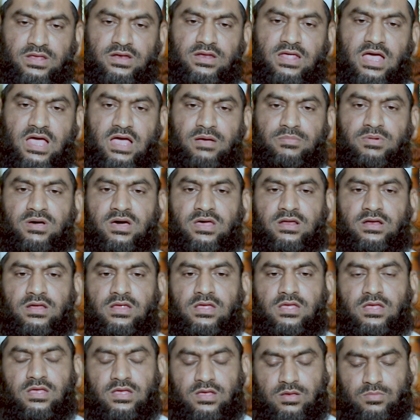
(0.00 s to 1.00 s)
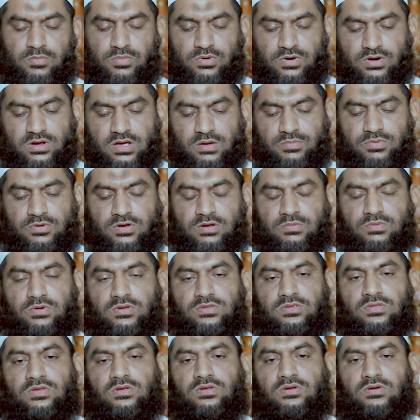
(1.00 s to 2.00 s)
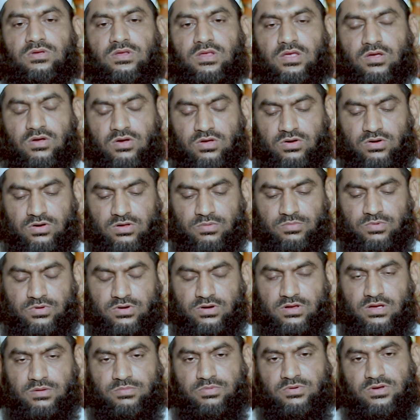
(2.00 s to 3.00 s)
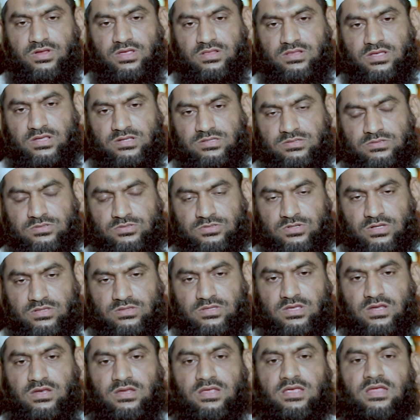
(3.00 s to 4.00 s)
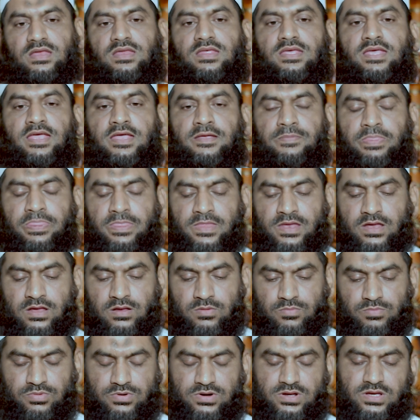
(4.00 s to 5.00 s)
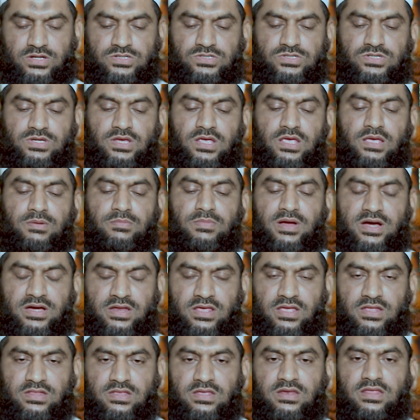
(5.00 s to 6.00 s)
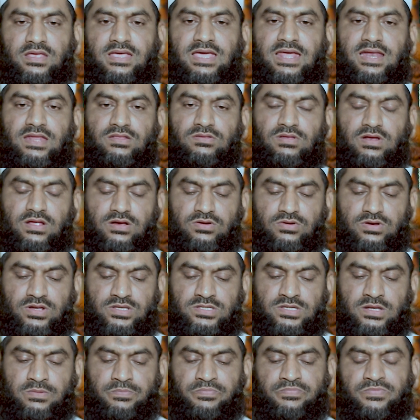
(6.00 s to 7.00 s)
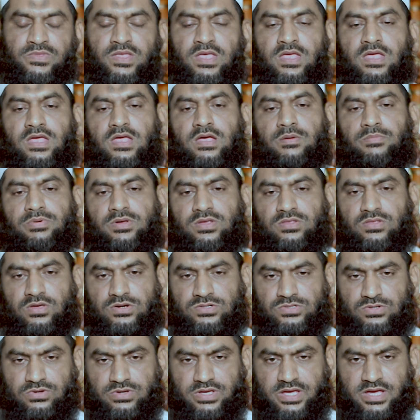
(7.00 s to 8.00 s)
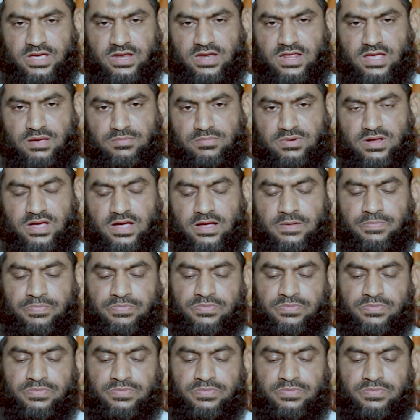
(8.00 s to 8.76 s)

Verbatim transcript: দিন আবার বোরকা পরিবর্তন করে অন্য বোরকা পরে তার সন্তানকে নিয়ে প্রকাশ্যে মাঠে তিনি খেলাধুলা করেছেন প্রিয় দর্শক এখানে আমরা